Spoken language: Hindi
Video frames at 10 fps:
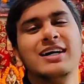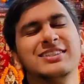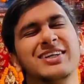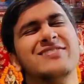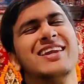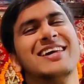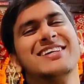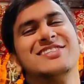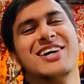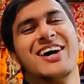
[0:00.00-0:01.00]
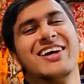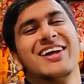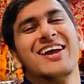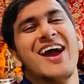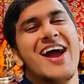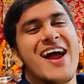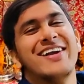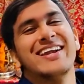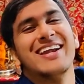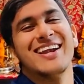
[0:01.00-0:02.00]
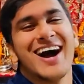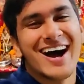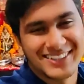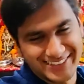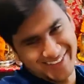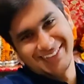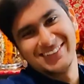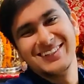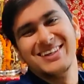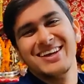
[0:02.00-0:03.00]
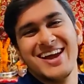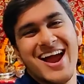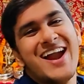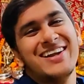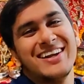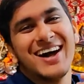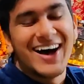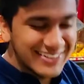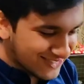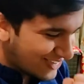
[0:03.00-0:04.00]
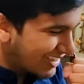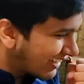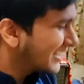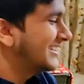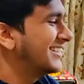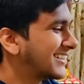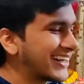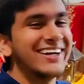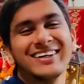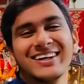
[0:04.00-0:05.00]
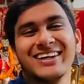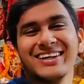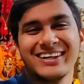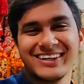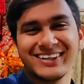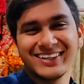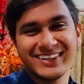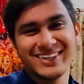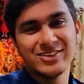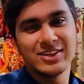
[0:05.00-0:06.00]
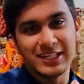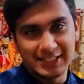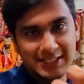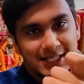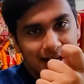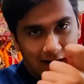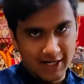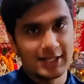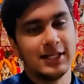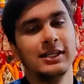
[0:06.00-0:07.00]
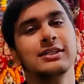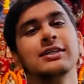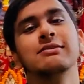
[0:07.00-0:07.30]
आज हम लेने जा रहे हैं एट लास्ट एट लास्ट वो एक दिन कर करके कर करके कर कर वो एक दिन आ गया